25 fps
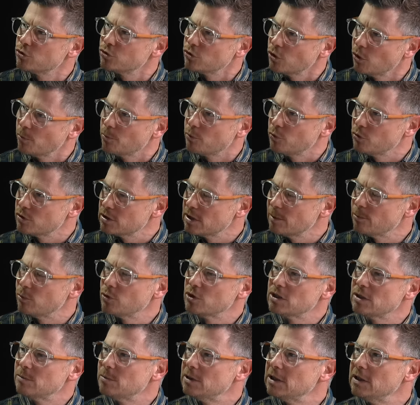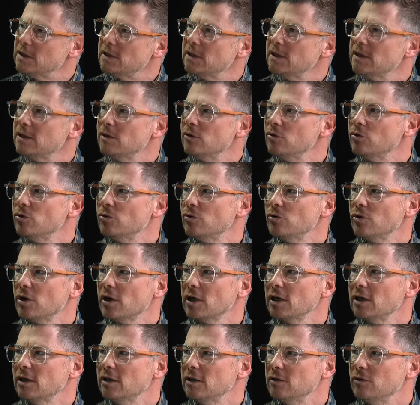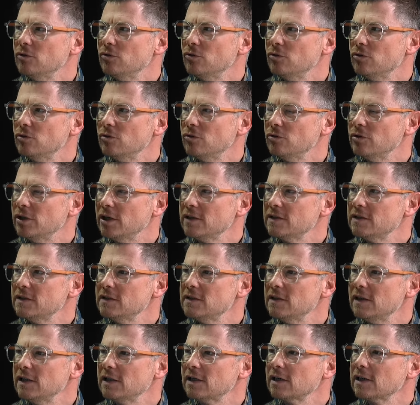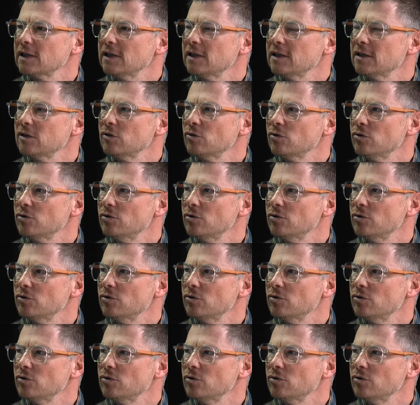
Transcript: en plus la possibilité de, d'assises électriques euh,